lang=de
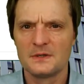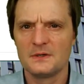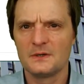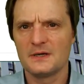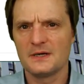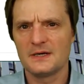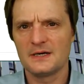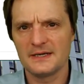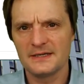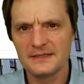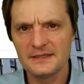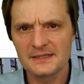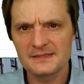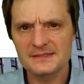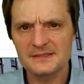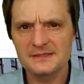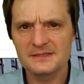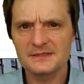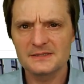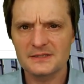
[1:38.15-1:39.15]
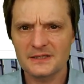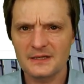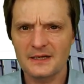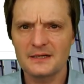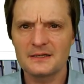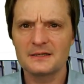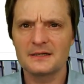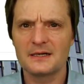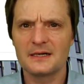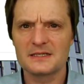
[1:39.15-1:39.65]
Erinnern Sie sich
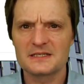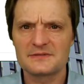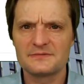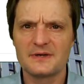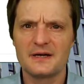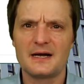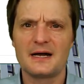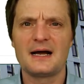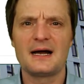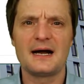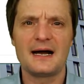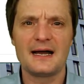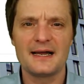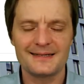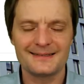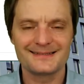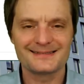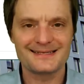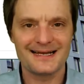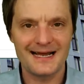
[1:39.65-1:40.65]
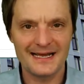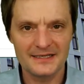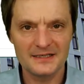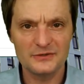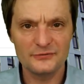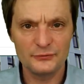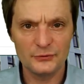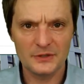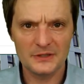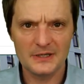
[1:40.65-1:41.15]
daran, als wir Ereignisse
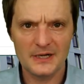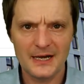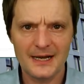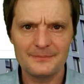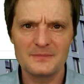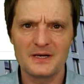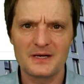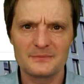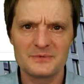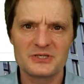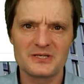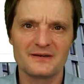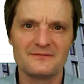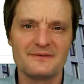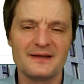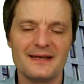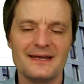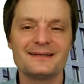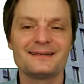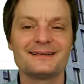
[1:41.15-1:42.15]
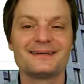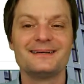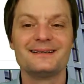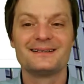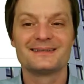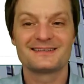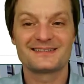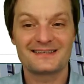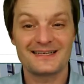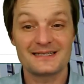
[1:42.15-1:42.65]
eingeführt haben, habe ich erwähnt,
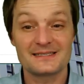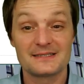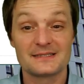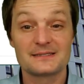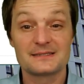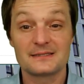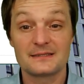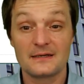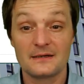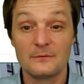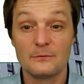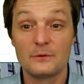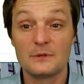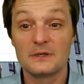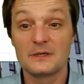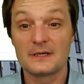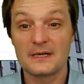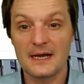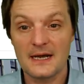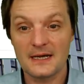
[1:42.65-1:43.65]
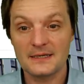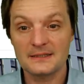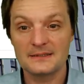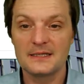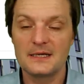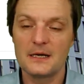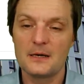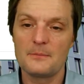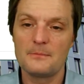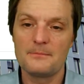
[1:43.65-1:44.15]
dass es nach
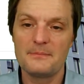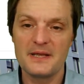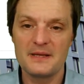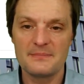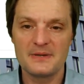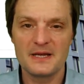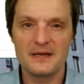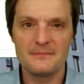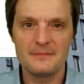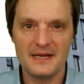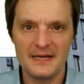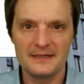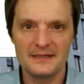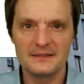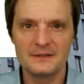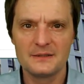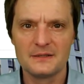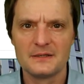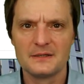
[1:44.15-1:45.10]
der BPMN